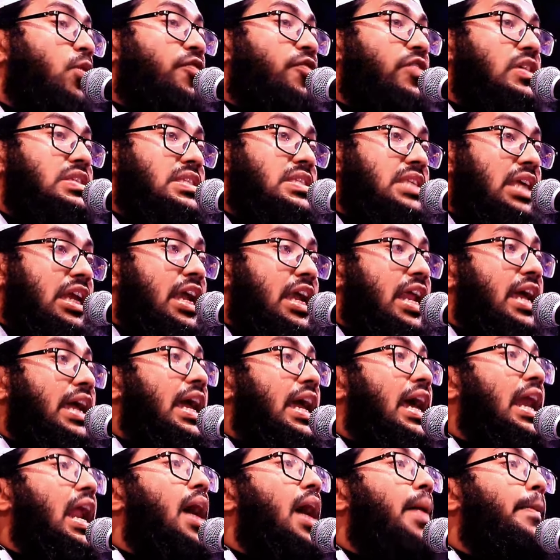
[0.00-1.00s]
মুফাসসিরিনে
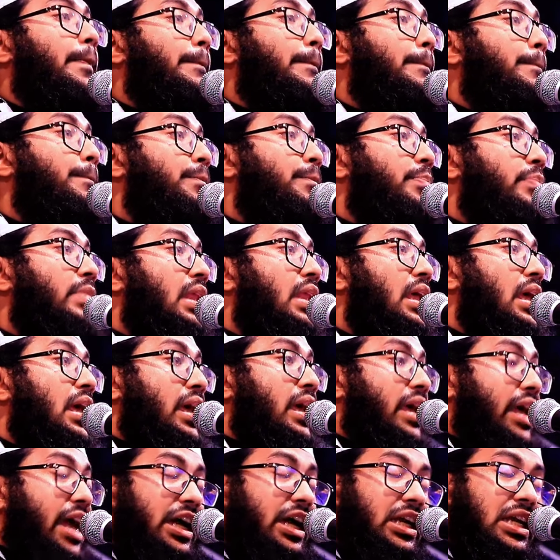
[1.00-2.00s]
কেরাম
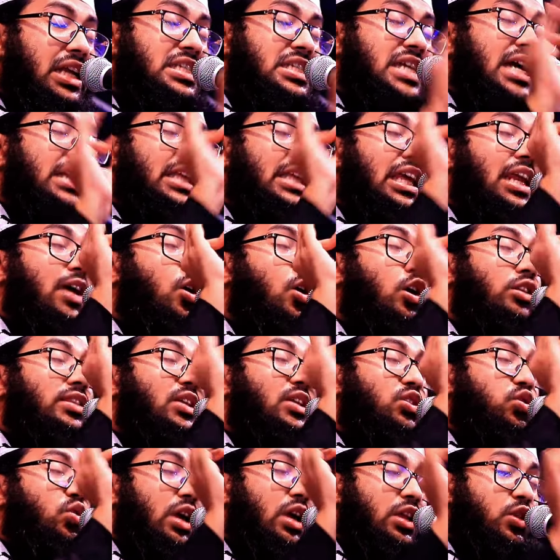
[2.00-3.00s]
একটি জাতির
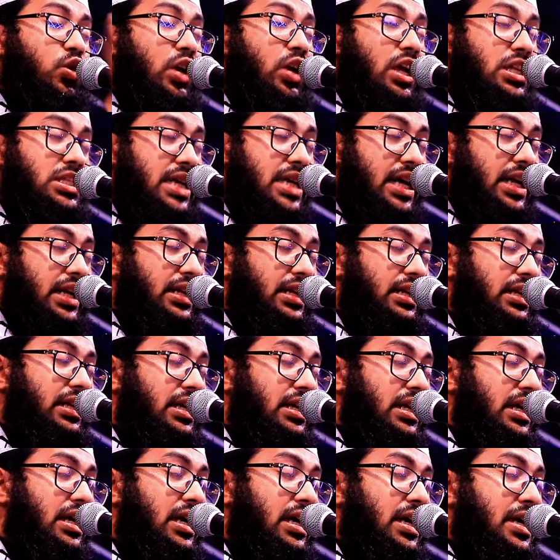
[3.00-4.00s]
কথা তুলে ধরেছেন
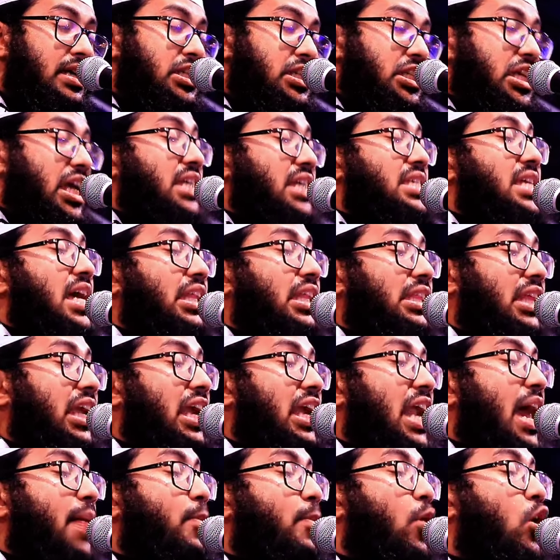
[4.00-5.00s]
সেই জাতির
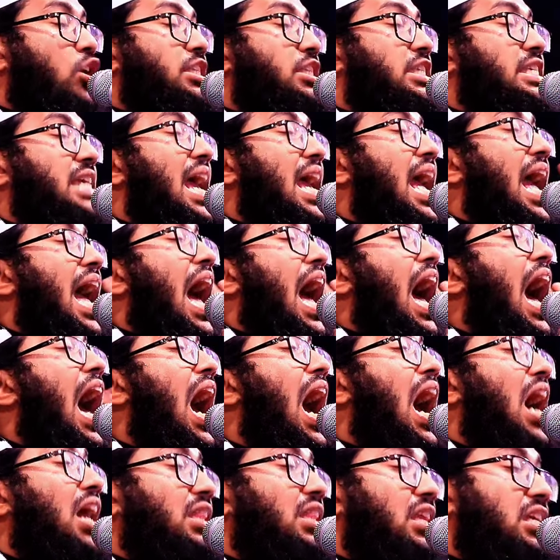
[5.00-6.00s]
নাম হচ্ছে
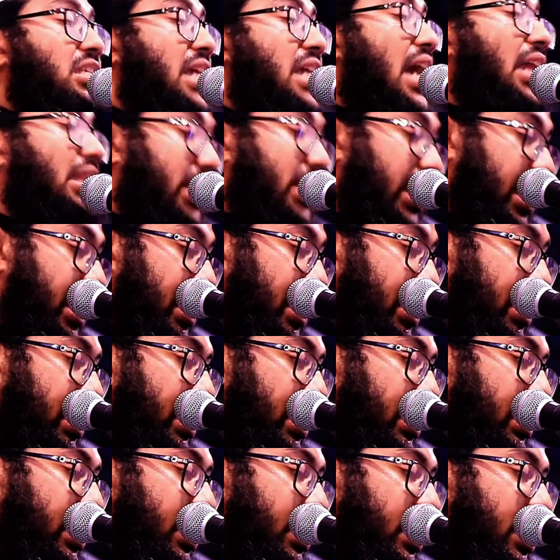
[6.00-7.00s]
আদ জাতি
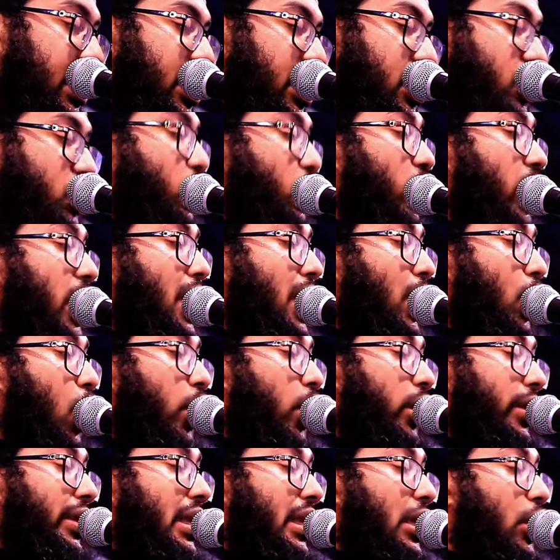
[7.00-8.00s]
জোরে
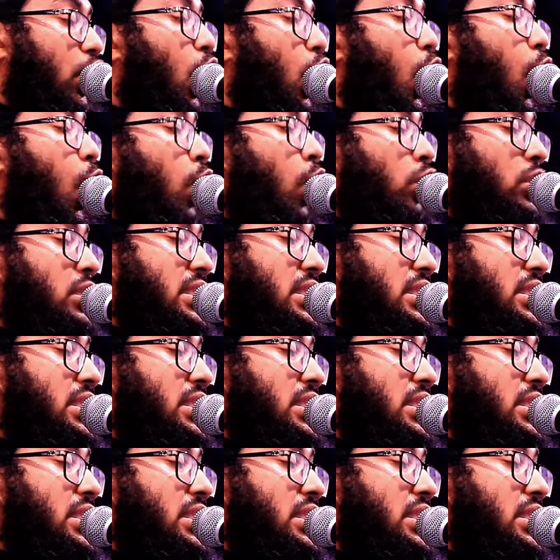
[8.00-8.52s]
কোন কোন